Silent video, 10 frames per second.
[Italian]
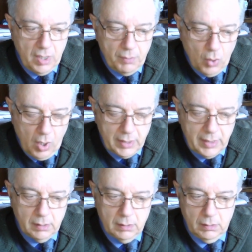è buona
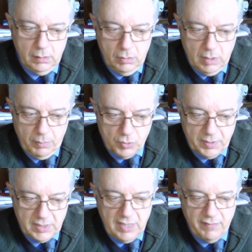in una
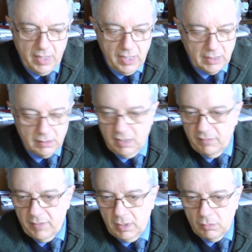prospettiva, è
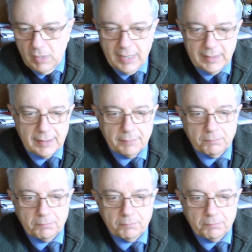cattiva in un'altra.